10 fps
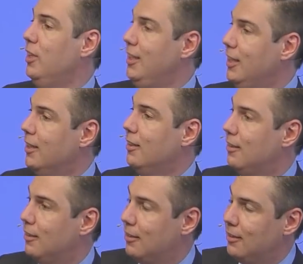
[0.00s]
hier
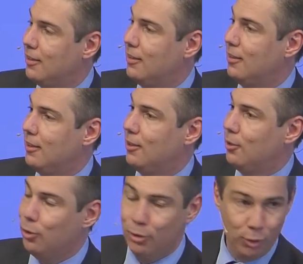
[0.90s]

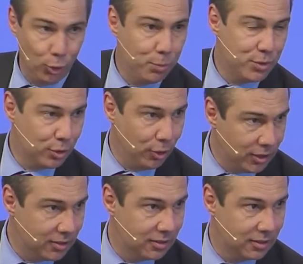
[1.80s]
und lobst
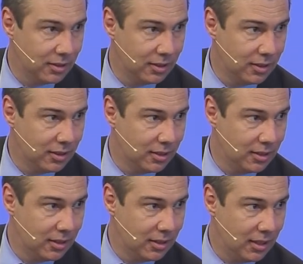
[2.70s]
Gott
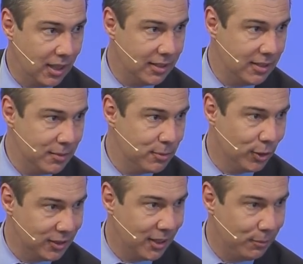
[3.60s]
an diesem
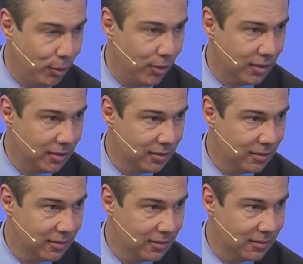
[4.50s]
Sonntagmorgen.
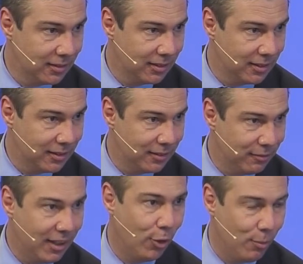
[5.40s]

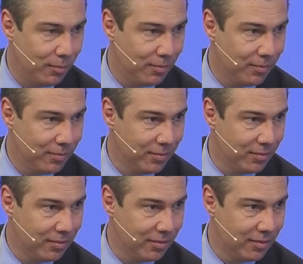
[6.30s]
Warum?
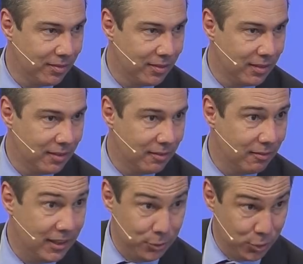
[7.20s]

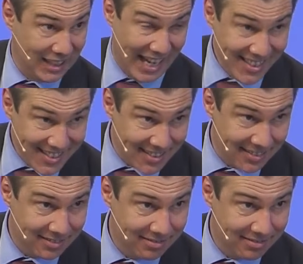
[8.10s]
Weil du es kannst?